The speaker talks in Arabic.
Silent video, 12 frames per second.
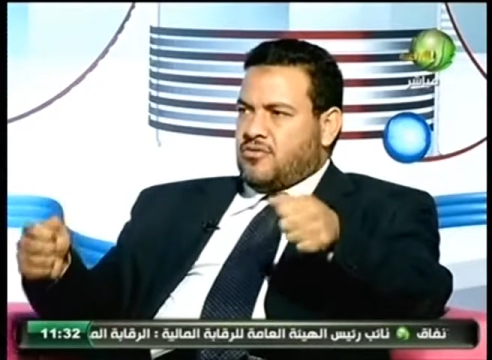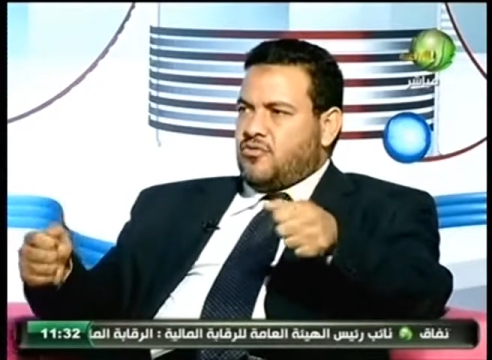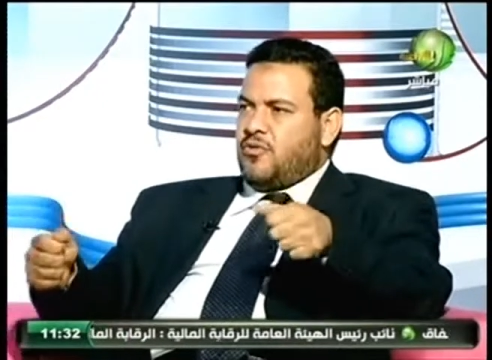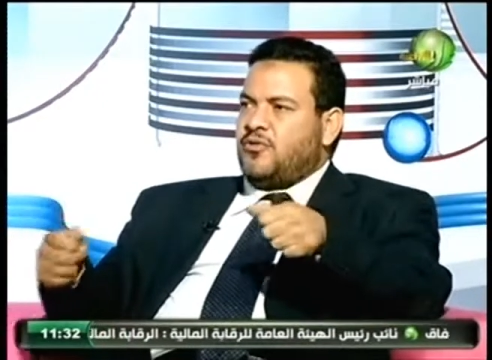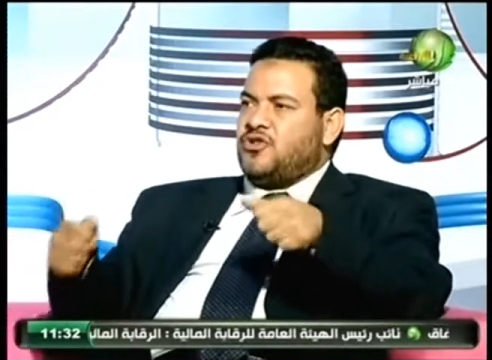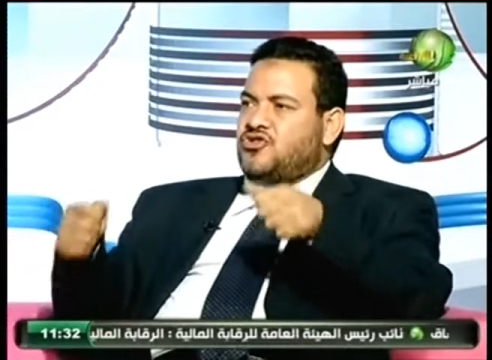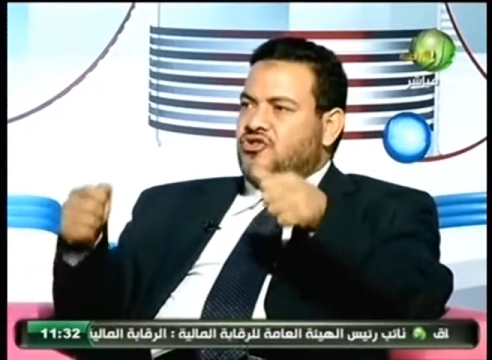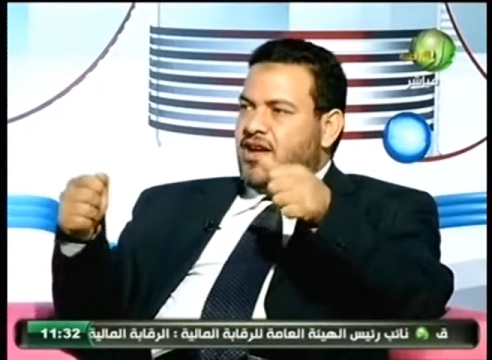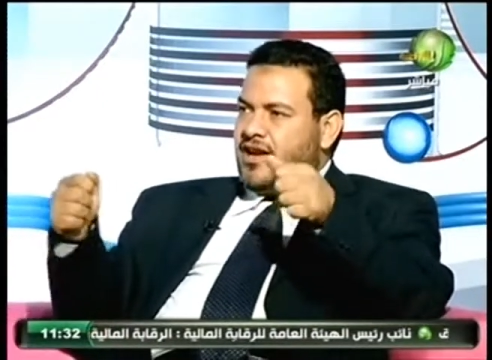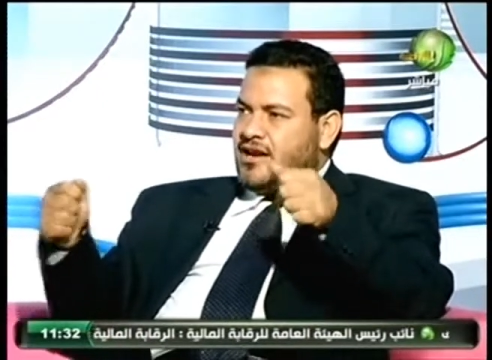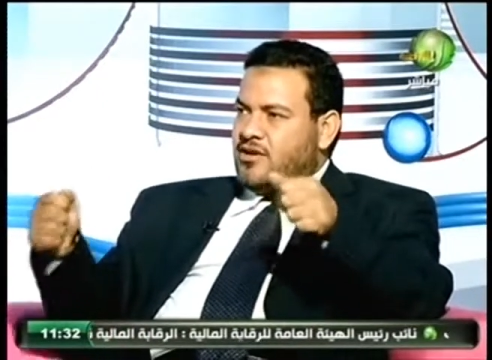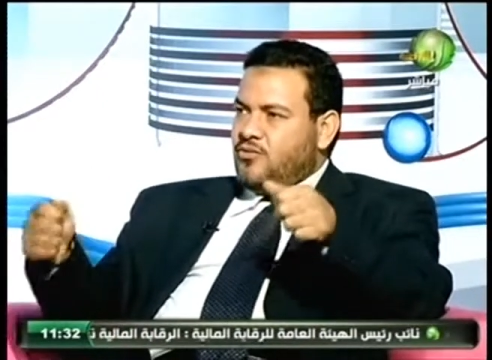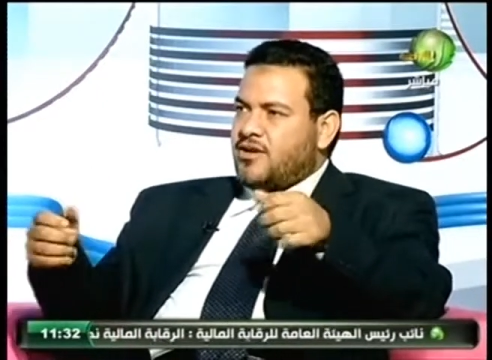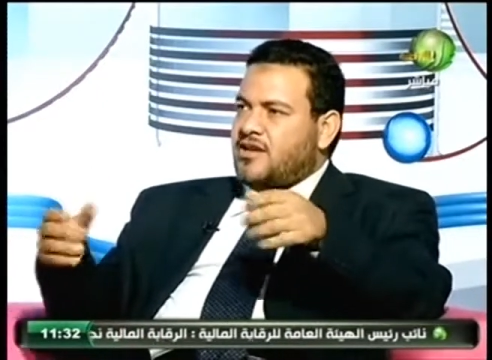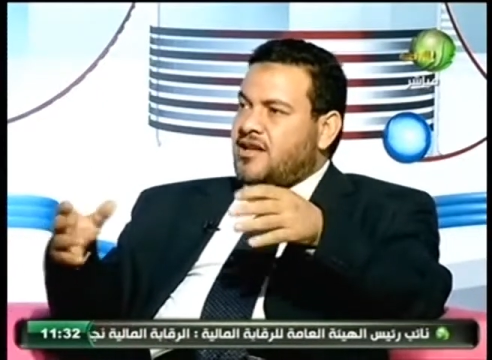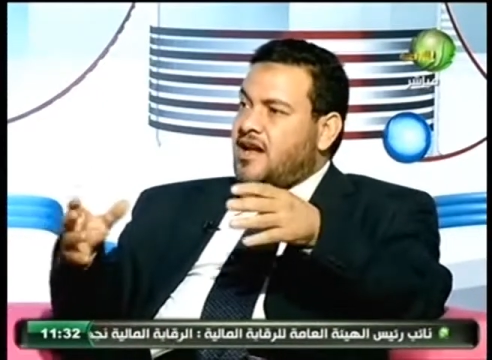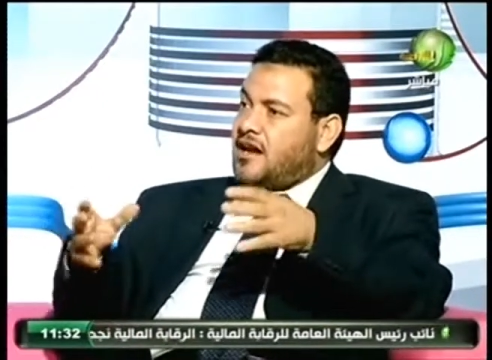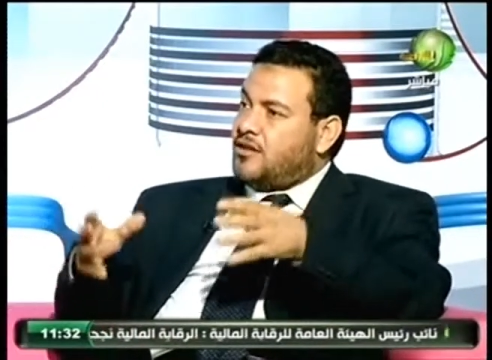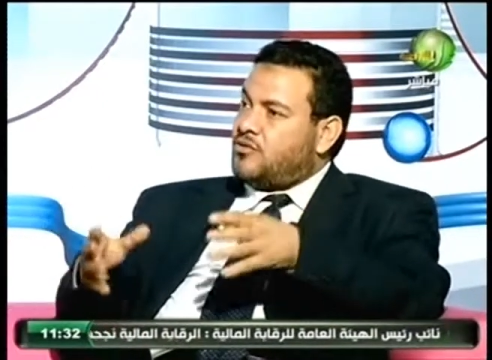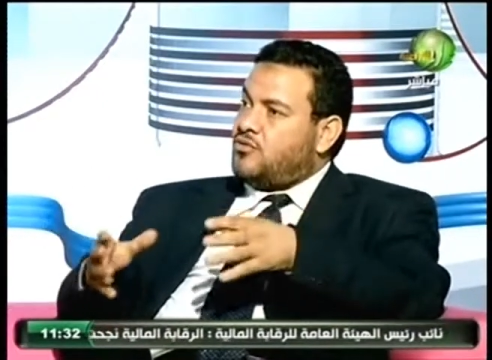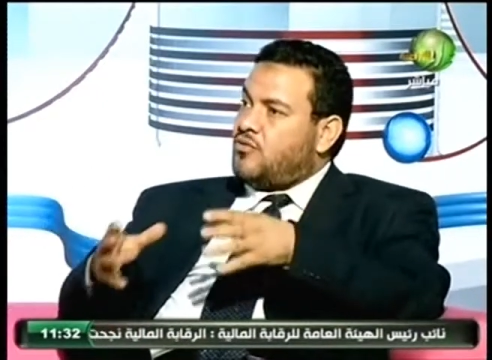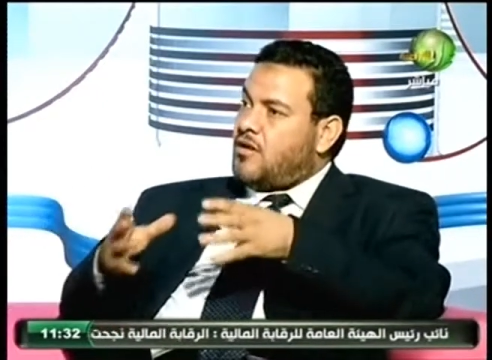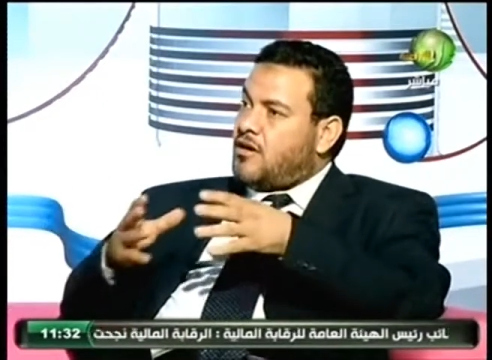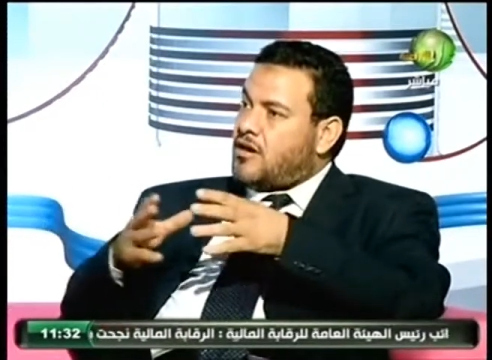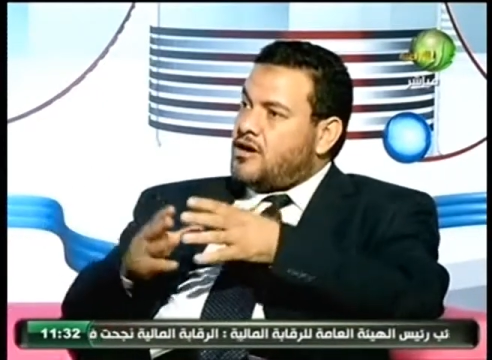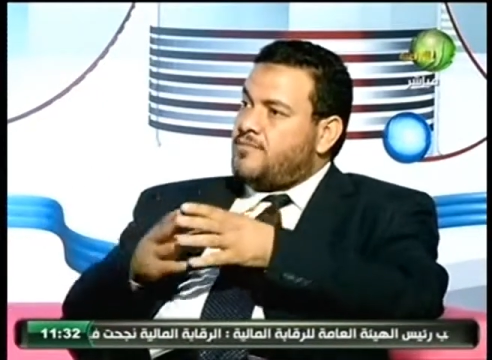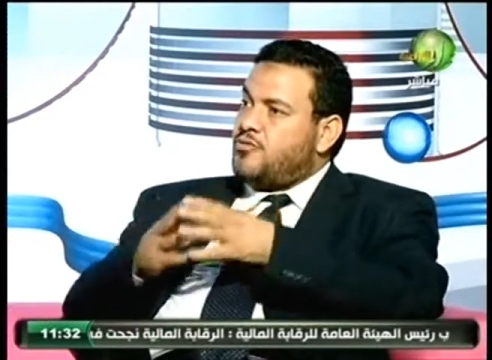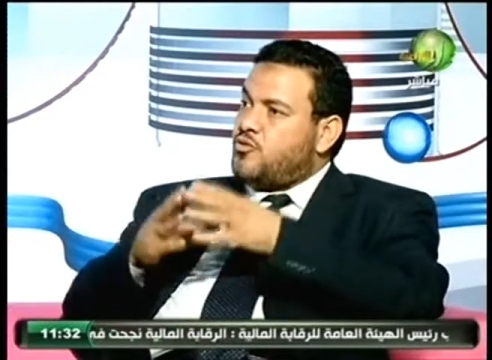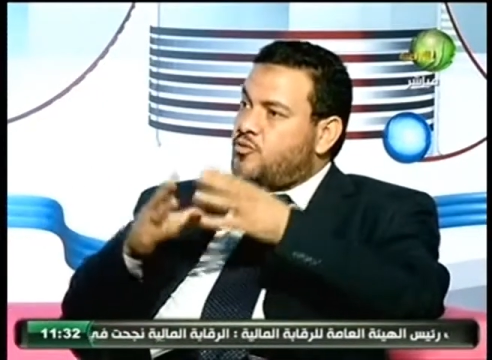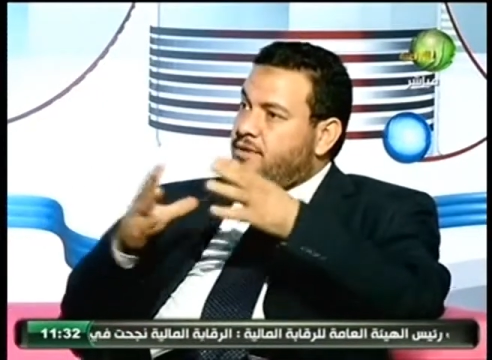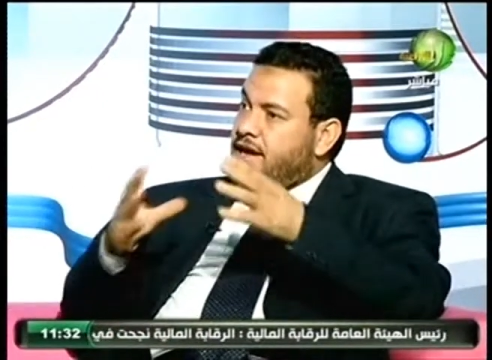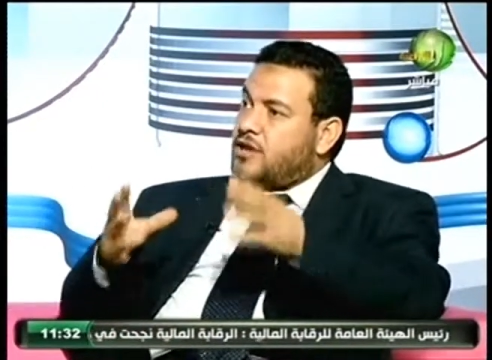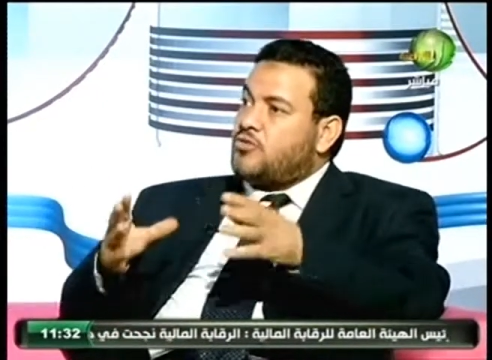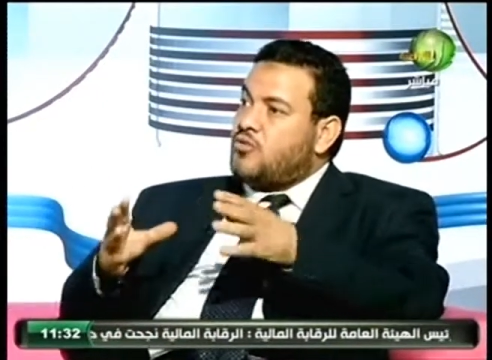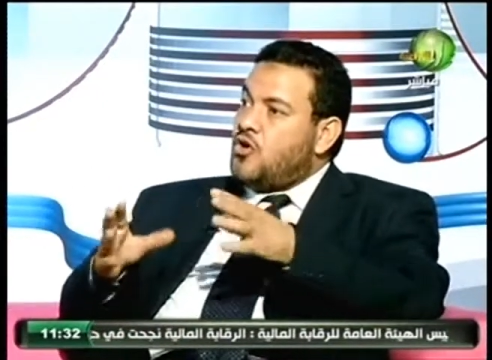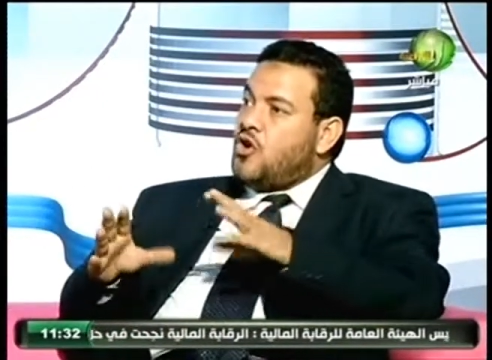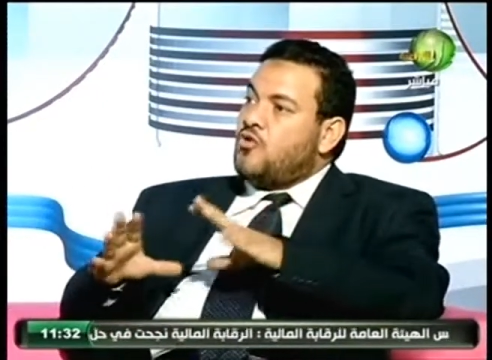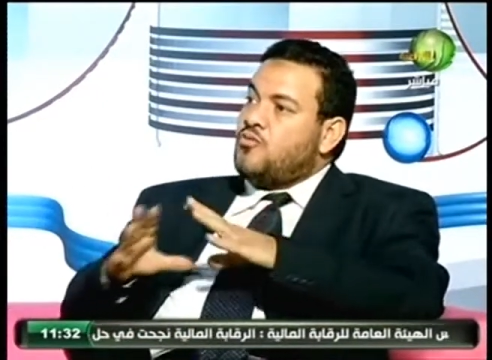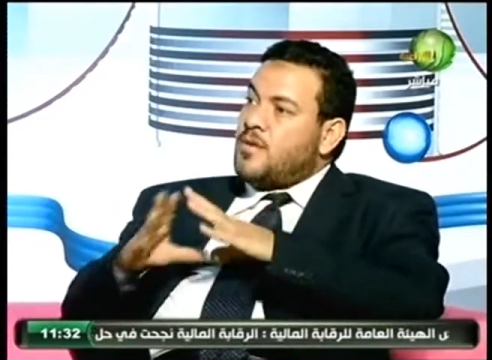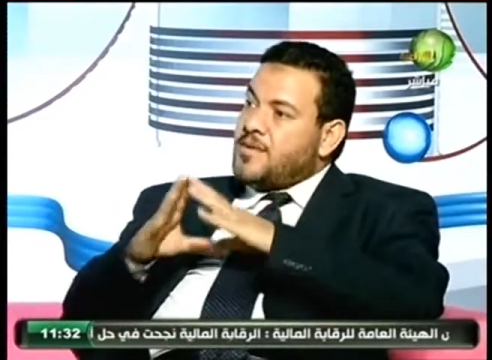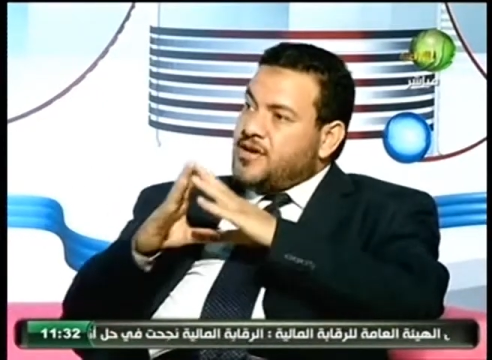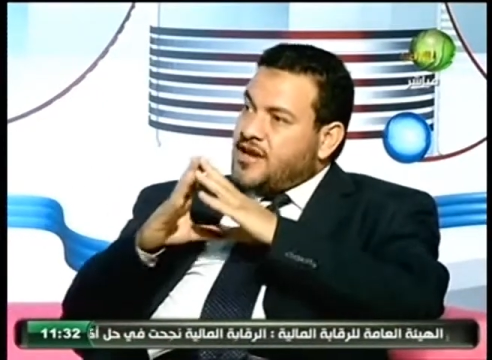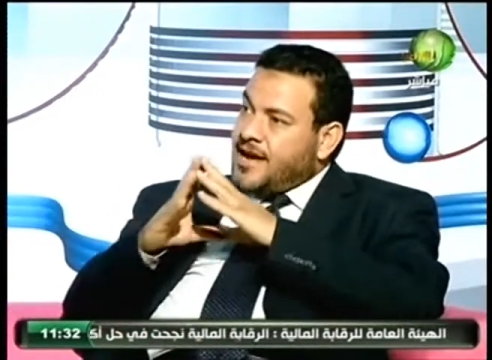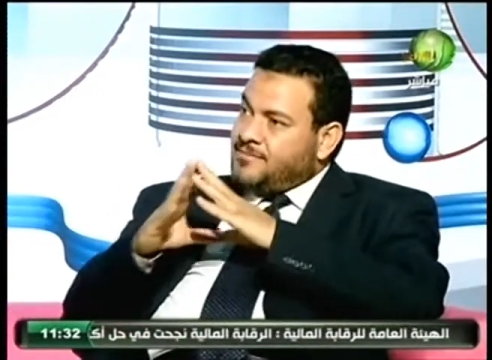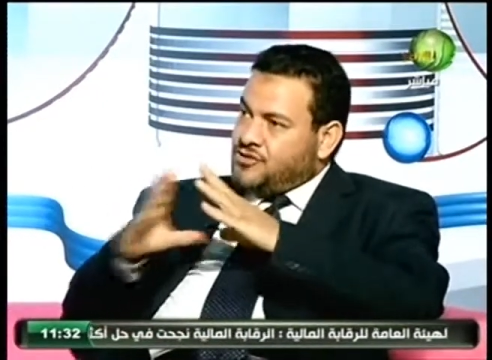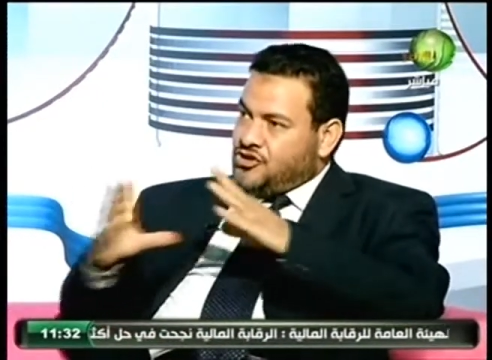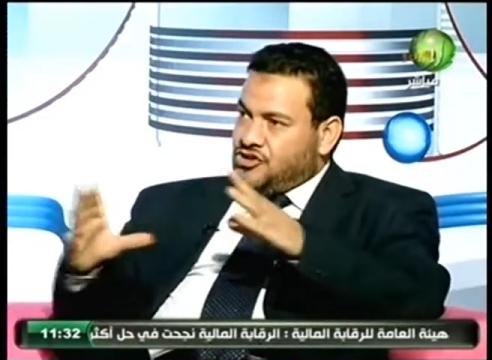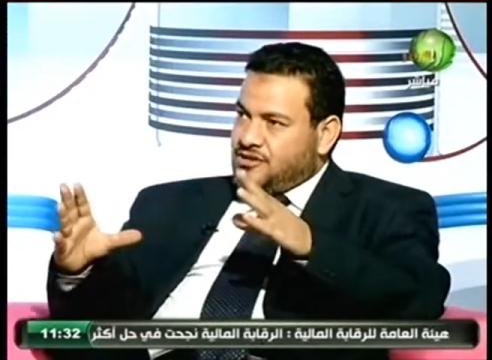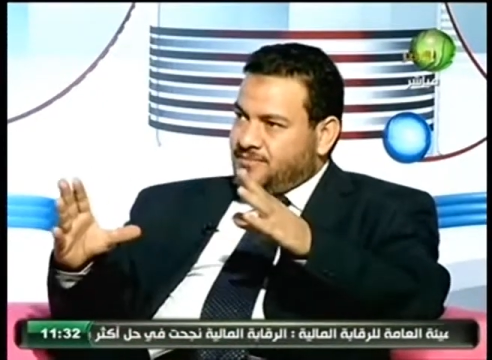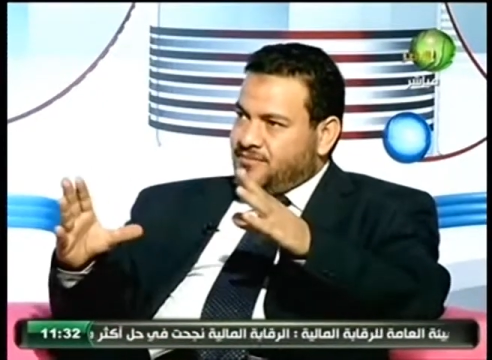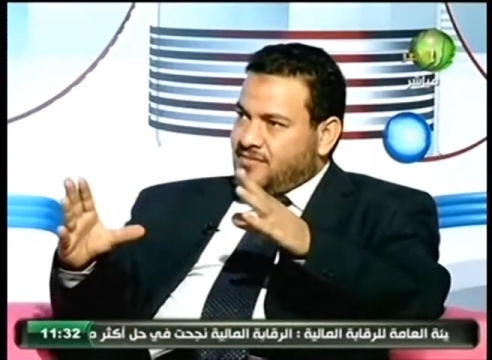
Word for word: وفي الشارع ورجالته وقرايبه وبيته وما بينامش